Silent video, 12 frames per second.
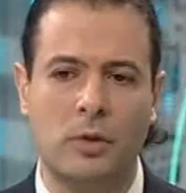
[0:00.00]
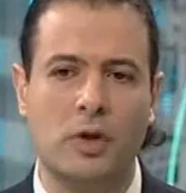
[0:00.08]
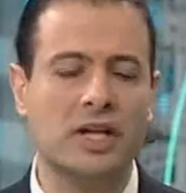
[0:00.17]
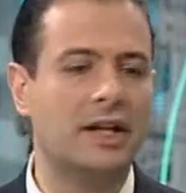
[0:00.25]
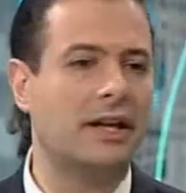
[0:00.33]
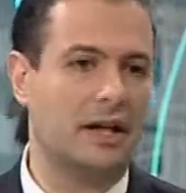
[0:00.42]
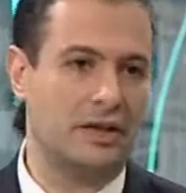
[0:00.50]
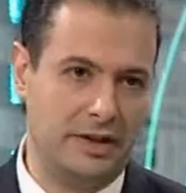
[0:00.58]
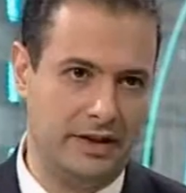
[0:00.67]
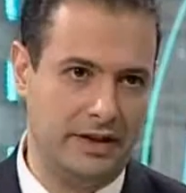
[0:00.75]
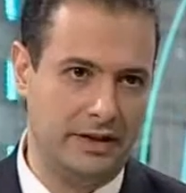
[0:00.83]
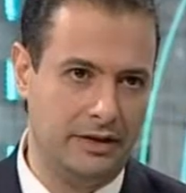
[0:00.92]
موجه
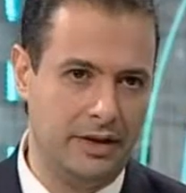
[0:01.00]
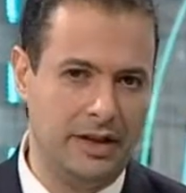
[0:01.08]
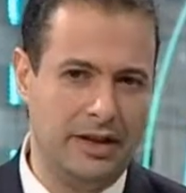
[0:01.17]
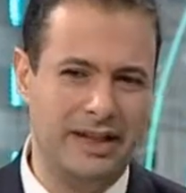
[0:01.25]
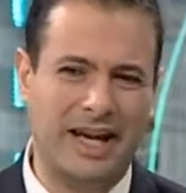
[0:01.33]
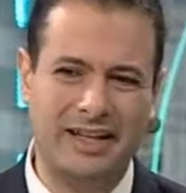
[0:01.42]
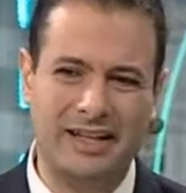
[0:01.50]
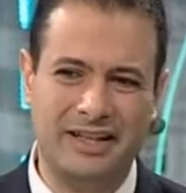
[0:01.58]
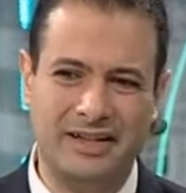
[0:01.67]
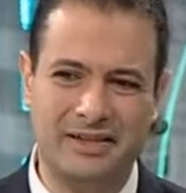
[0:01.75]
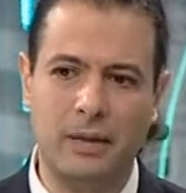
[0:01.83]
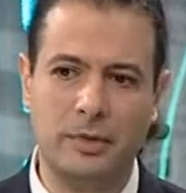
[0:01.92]
للراشدين
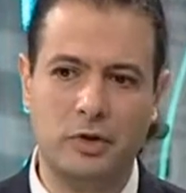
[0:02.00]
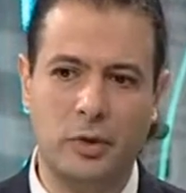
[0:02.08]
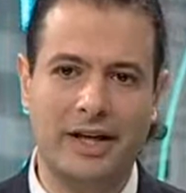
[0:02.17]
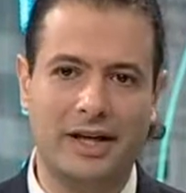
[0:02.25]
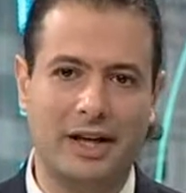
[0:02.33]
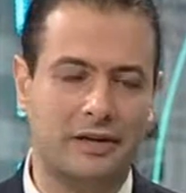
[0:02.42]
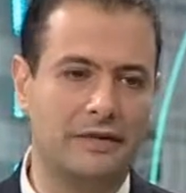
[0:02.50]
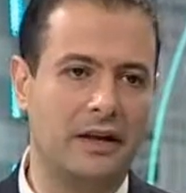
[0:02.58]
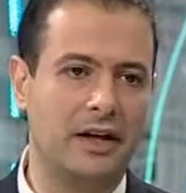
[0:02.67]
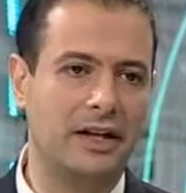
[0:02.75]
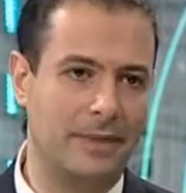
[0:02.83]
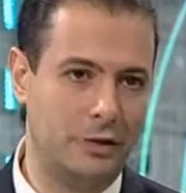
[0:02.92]
يعني صعب شوي
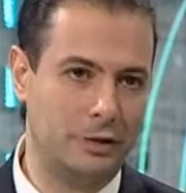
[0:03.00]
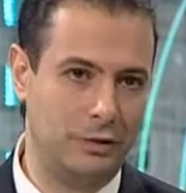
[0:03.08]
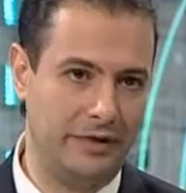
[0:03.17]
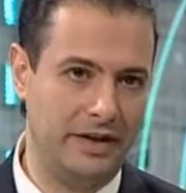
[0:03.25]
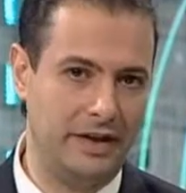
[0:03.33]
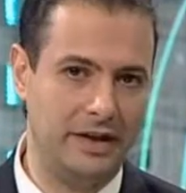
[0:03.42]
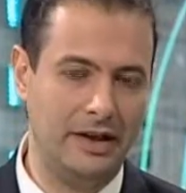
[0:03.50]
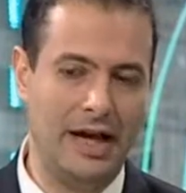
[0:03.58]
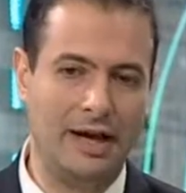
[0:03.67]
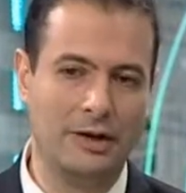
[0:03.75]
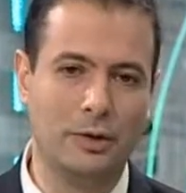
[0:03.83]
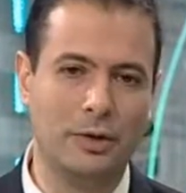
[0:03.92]
الاطفال يبلشوا فيه
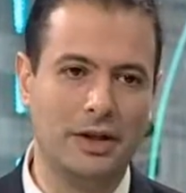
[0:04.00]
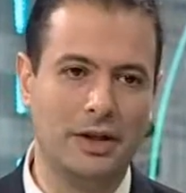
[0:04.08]
لانه يعني